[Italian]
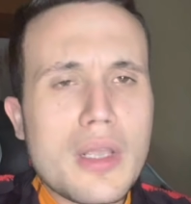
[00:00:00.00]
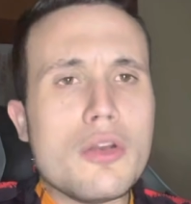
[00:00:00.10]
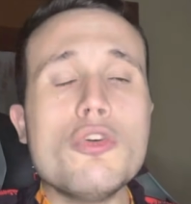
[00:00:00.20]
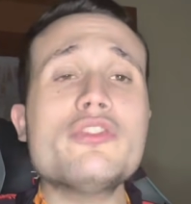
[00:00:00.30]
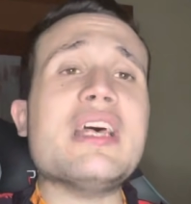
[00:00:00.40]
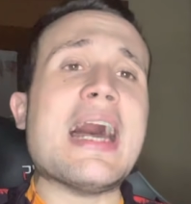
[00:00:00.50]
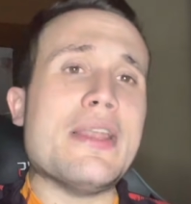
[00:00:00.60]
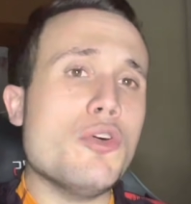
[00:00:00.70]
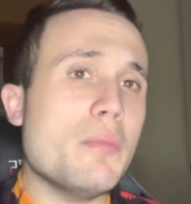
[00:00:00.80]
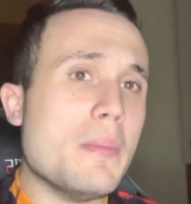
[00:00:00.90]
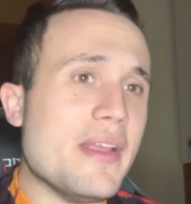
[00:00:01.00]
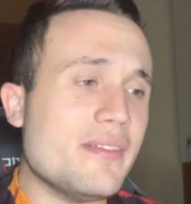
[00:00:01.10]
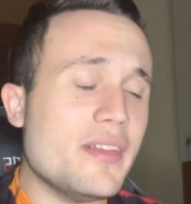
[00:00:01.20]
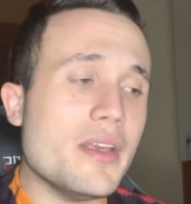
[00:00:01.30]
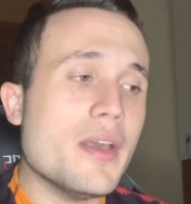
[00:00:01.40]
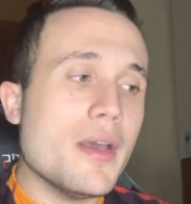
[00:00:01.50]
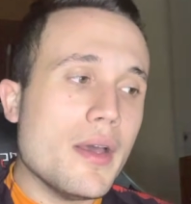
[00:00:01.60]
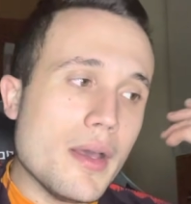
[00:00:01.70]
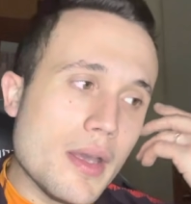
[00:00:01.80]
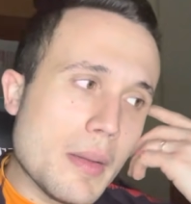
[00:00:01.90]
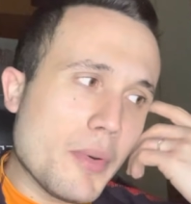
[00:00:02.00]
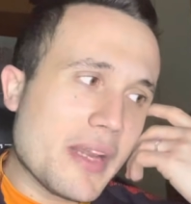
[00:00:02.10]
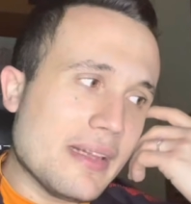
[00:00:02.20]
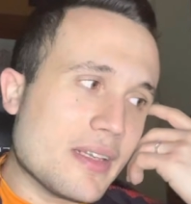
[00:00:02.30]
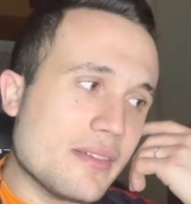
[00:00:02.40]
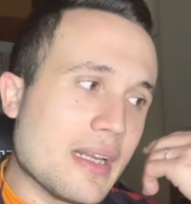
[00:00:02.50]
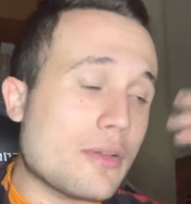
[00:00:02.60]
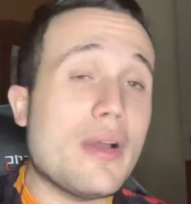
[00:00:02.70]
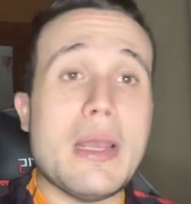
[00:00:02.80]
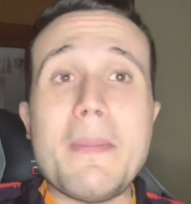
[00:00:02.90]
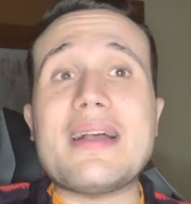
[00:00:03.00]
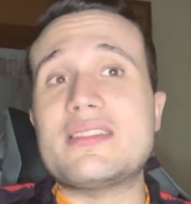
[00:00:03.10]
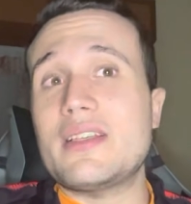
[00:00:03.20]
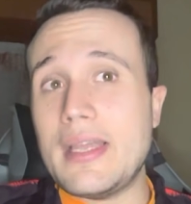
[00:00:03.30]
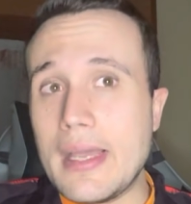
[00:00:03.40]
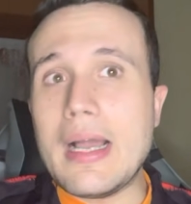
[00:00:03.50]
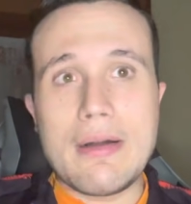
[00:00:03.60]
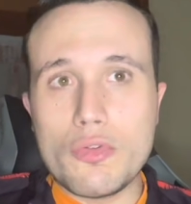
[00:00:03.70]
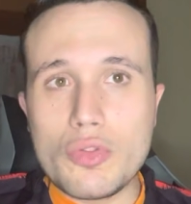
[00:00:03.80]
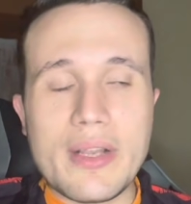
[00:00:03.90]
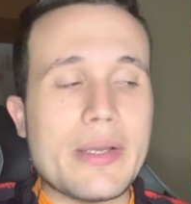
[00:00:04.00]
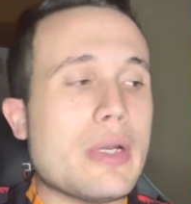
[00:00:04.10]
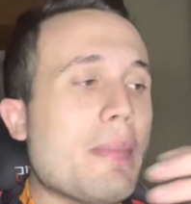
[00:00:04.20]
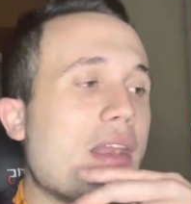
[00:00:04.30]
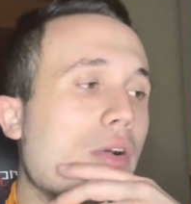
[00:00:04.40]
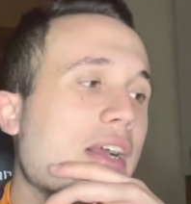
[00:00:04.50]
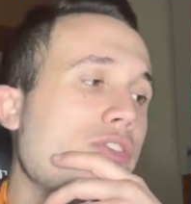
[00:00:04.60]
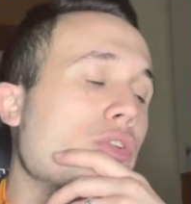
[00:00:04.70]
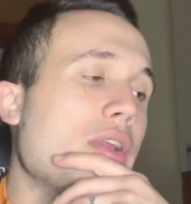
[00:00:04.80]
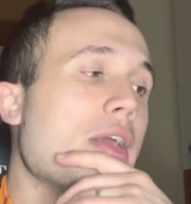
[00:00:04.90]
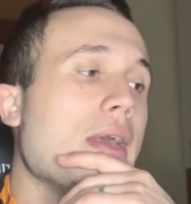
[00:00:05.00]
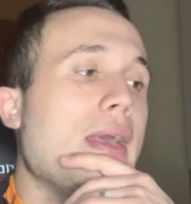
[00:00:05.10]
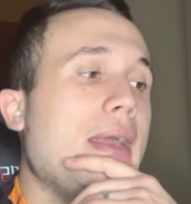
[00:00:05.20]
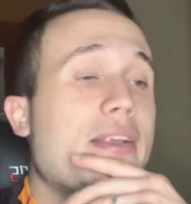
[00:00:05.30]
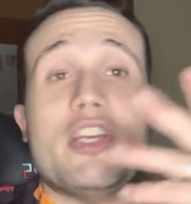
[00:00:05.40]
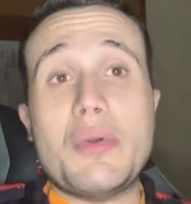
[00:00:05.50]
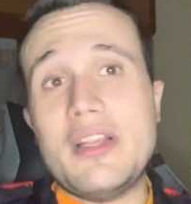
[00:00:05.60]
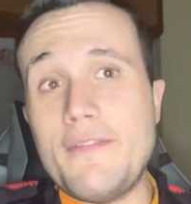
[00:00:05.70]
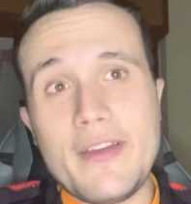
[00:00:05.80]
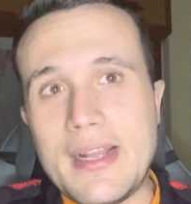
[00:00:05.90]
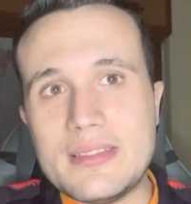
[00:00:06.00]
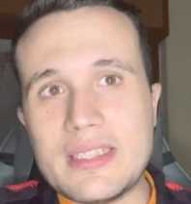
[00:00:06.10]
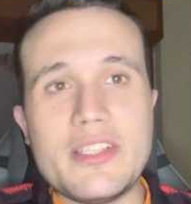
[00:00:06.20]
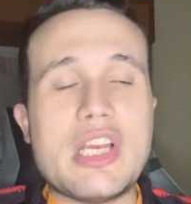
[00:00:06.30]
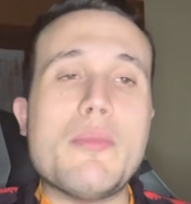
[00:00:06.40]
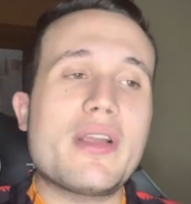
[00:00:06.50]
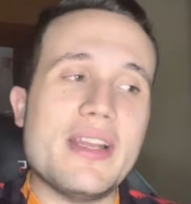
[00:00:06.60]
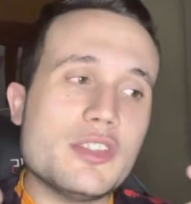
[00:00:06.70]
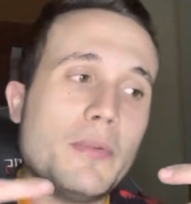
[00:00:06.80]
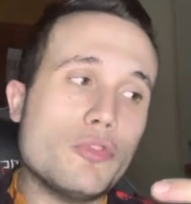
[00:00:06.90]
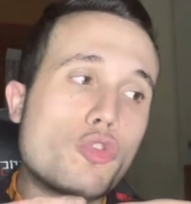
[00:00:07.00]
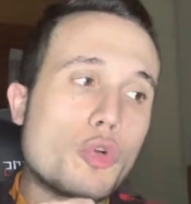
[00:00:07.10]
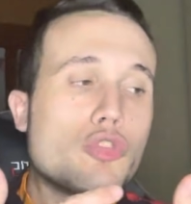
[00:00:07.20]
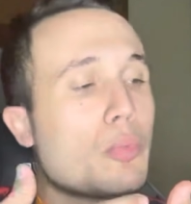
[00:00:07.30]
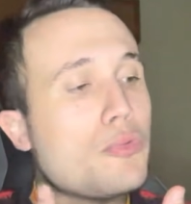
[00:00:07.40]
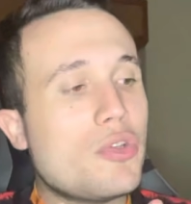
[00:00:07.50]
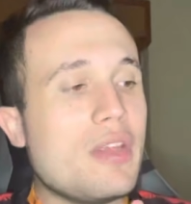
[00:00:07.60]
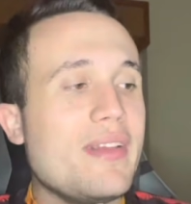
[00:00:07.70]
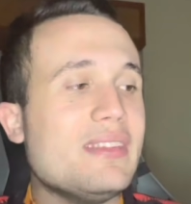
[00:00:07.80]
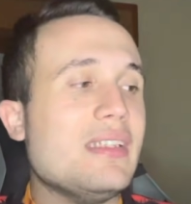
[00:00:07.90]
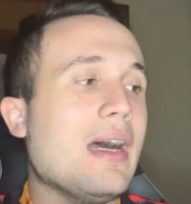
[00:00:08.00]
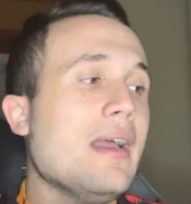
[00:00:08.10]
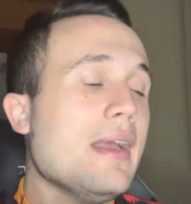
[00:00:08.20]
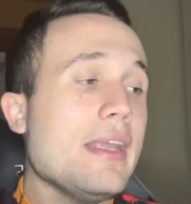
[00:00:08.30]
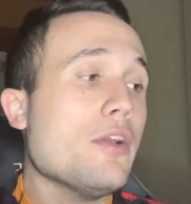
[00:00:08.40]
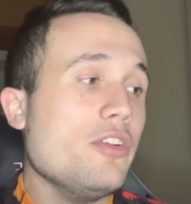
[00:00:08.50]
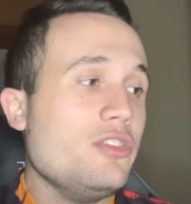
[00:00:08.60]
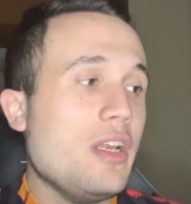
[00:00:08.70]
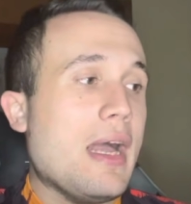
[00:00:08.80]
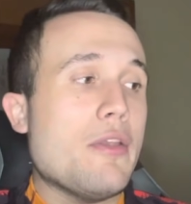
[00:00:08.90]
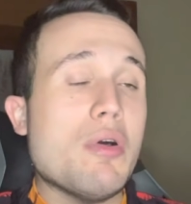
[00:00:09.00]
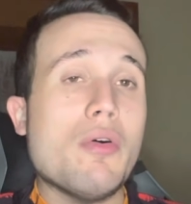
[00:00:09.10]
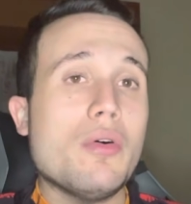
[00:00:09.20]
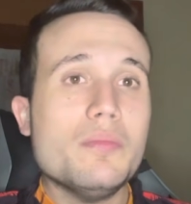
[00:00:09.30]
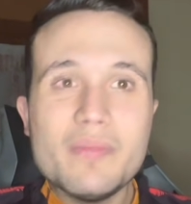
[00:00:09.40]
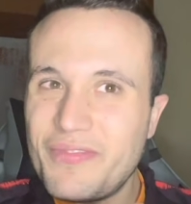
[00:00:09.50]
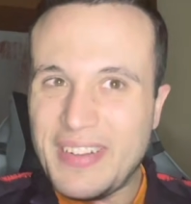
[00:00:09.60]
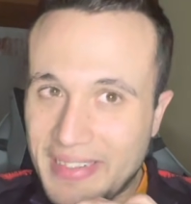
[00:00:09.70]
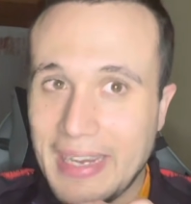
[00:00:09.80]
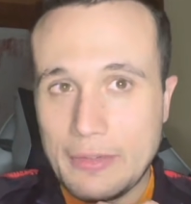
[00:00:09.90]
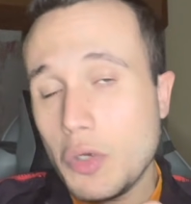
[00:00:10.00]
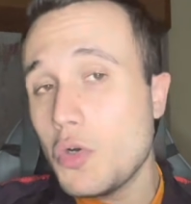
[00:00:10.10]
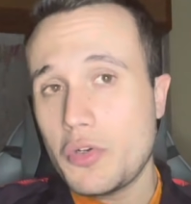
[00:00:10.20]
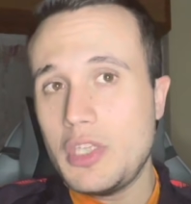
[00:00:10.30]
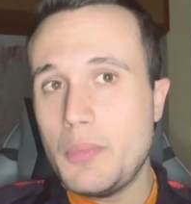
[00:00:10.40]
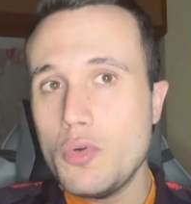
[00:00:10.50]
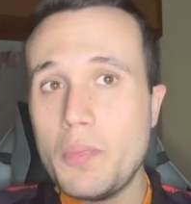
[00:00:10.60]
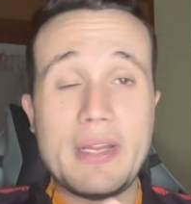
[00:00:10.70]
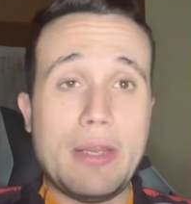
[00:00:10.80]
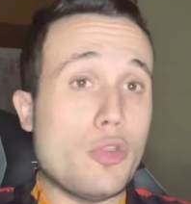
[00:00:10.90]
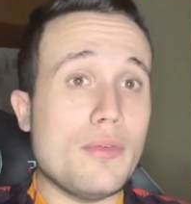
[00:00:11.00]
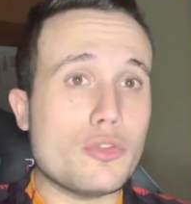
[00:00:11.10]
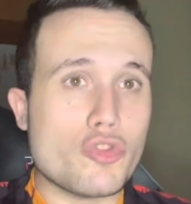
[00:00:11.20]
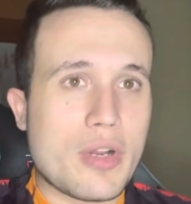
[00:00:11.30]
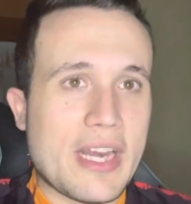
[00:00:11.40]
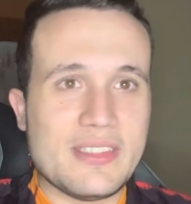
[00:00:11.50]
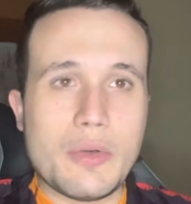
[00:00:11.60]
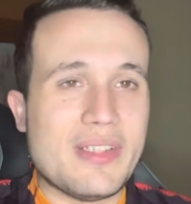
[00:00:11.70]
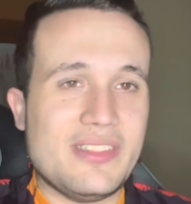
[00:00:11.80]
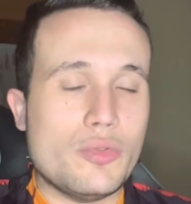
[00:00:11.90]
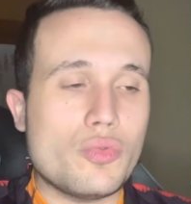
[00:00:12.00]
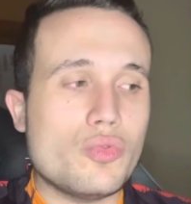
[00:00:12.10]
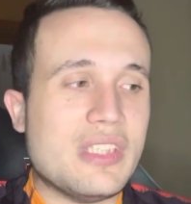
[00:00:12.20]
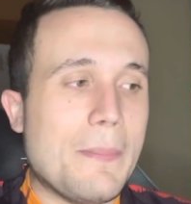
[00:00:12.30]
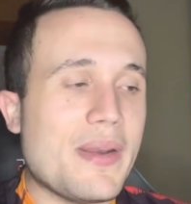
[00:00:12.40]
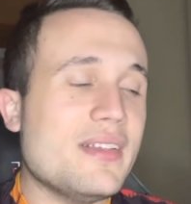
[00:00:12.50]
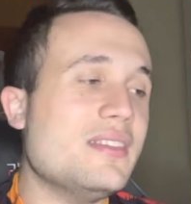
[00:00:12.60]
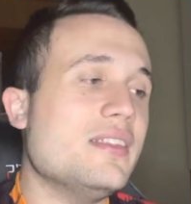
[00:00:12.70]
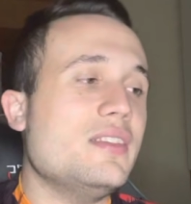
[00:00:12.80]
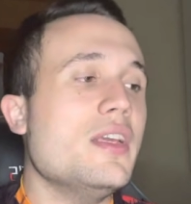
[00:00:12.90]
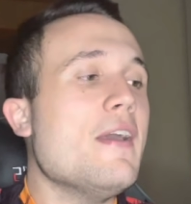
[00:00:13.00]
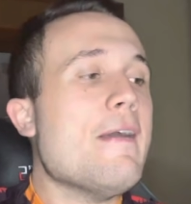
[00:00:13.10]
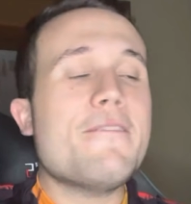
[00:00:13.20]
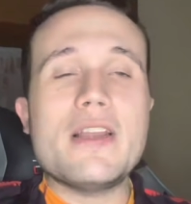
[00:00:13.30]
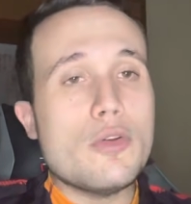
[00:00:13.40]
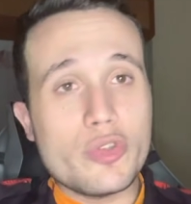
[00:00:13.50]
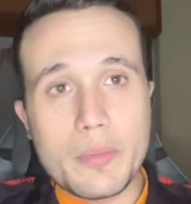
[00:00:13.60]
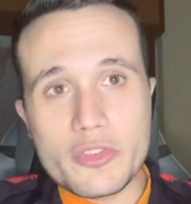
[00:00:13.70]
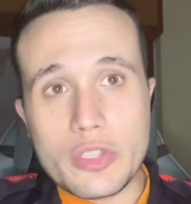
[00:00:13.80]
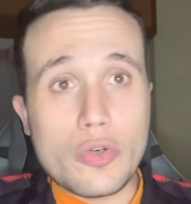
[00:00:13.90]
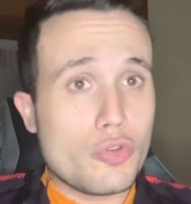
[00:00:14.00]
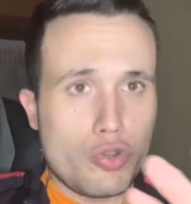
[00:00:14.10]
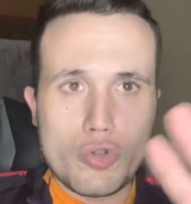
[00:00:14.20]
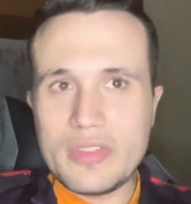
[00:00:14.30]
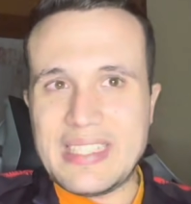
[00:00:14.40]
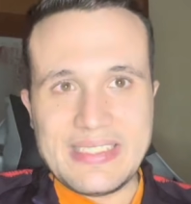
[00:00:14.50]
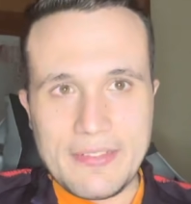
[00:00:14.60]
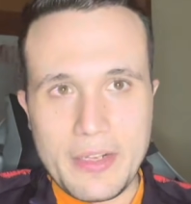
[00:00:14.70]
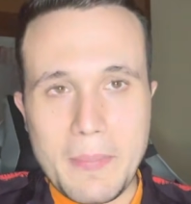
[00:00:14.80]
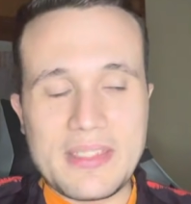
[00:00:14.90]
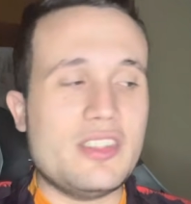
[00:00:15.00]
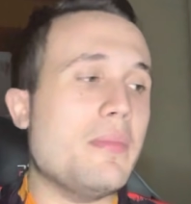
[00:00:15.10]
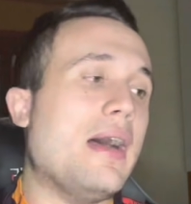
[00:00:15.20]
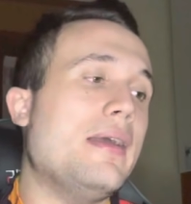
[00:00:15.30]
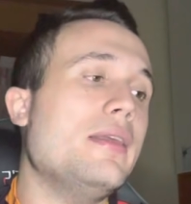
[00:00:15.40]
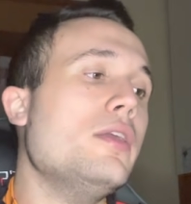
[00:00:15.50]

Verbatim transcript: Lozano, mi metti eh, poi che altro è entrato, El Mas che ha avuto anche una bella occasione, eh, c'è una differenza, diciamo che sotto questo punto di vista i nostri hanno faticato ancora di più perché hanno dovuto giocare quasi sempre gli stessi fino all'ultimo secondo senza fermarsi mai.